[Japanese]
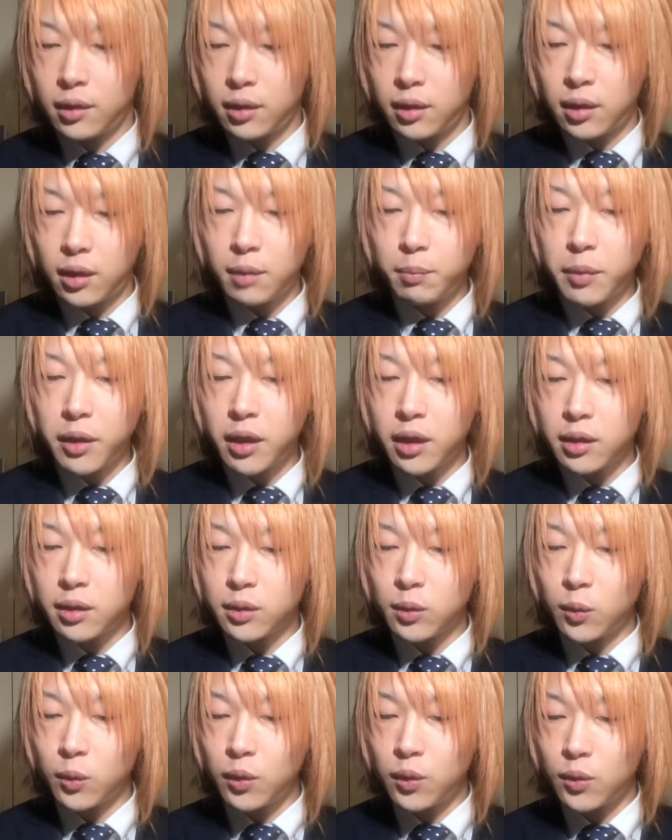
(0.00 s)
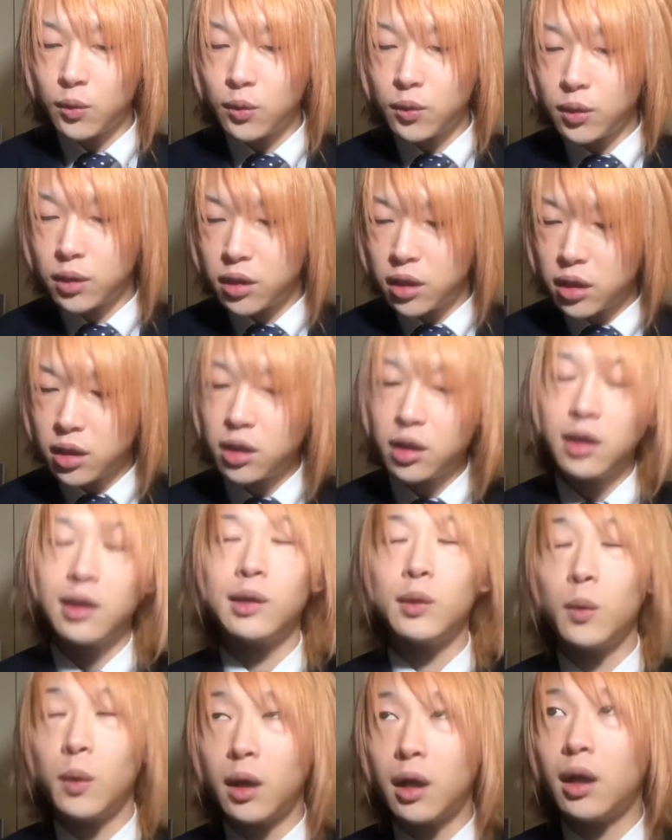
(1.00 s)
やっぱりそういう知識
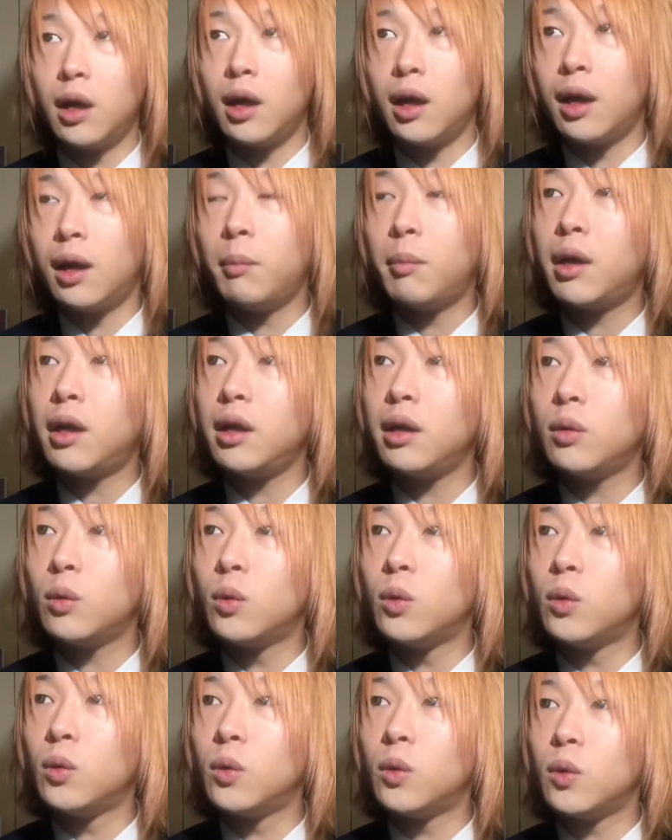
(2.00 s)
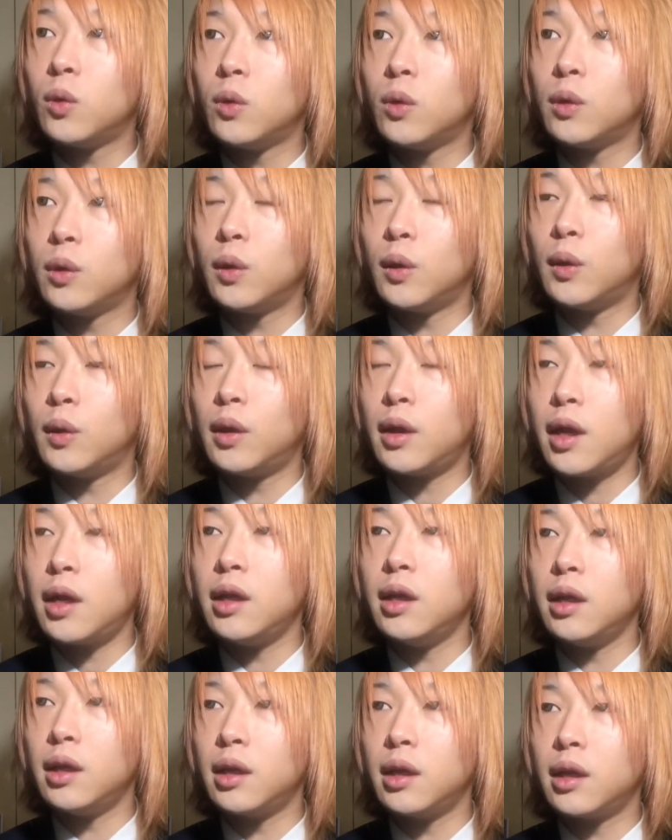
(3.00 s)
とかあまりな
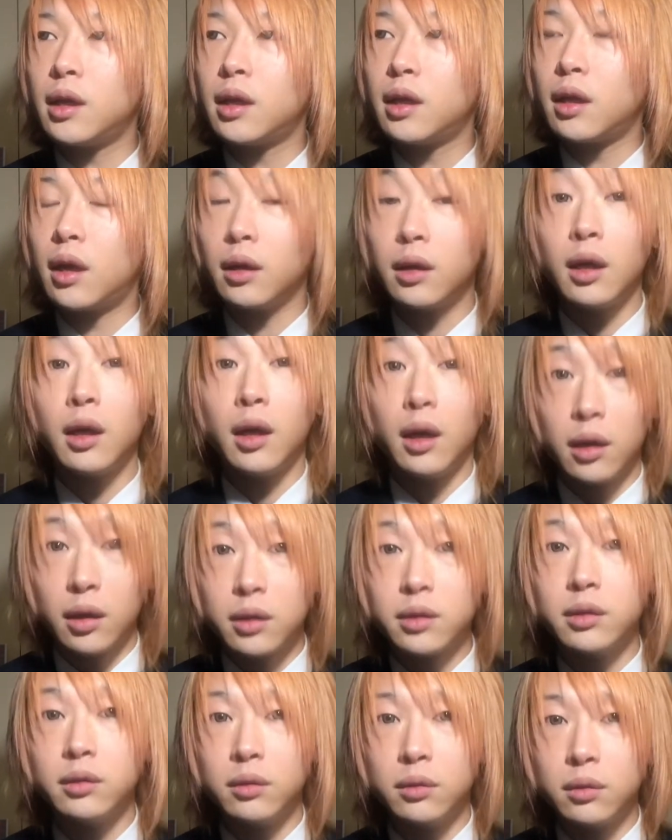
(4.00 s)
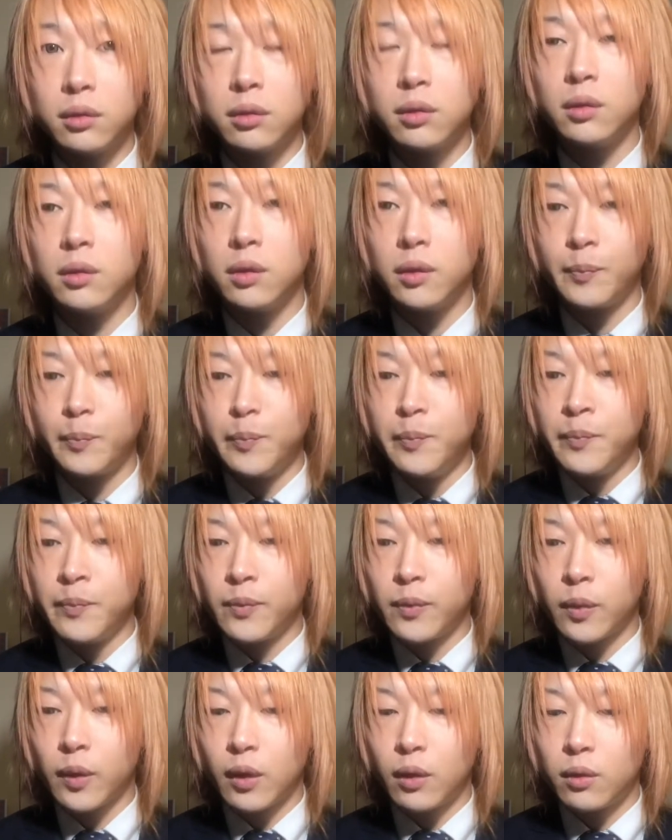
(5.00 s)
い方からすると、
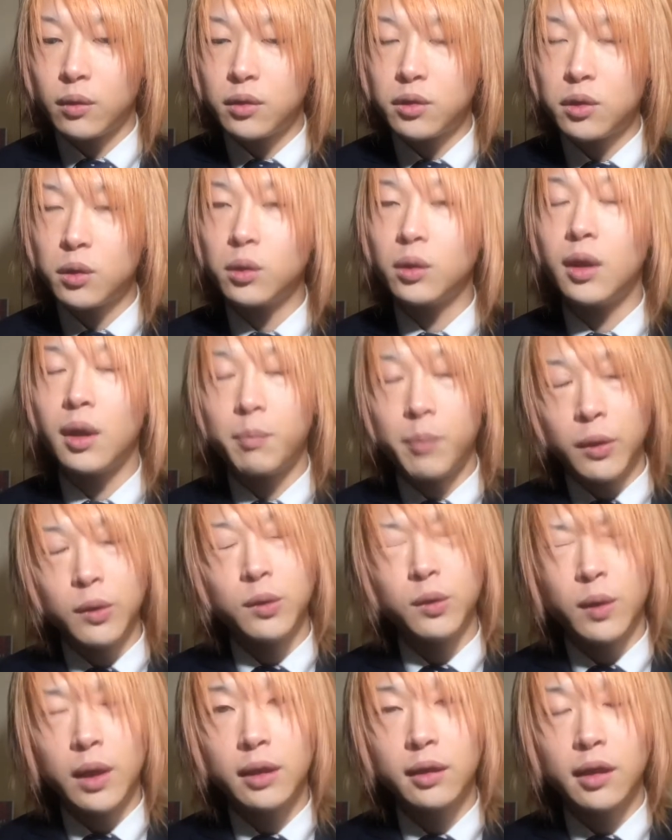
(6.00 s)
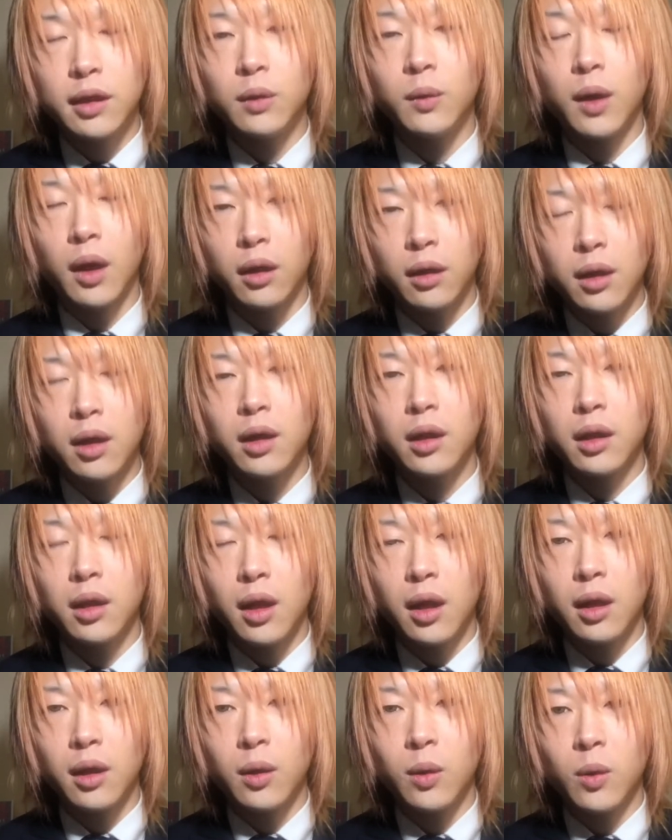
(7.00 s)
ちょっとやっぱり不安なのかなっ
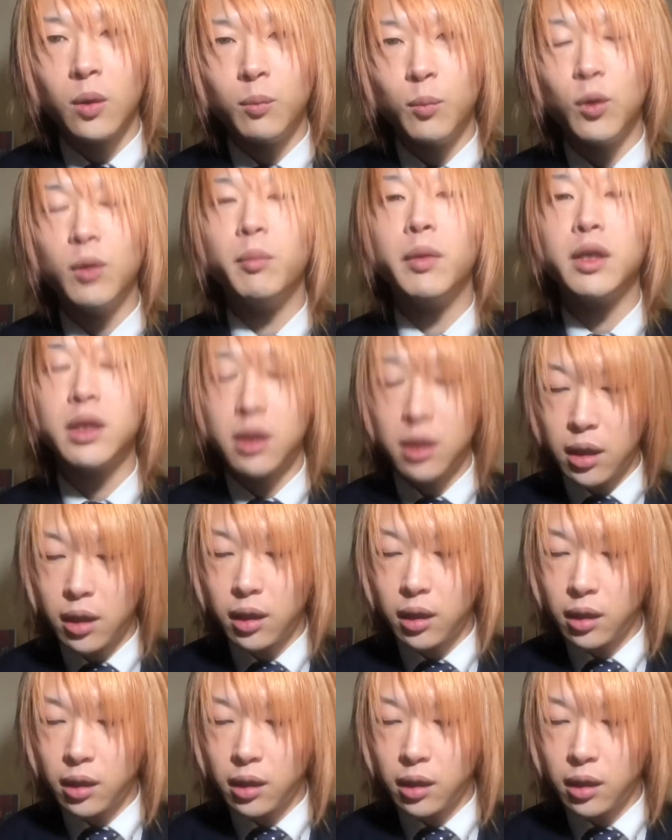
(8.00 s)
て思いました。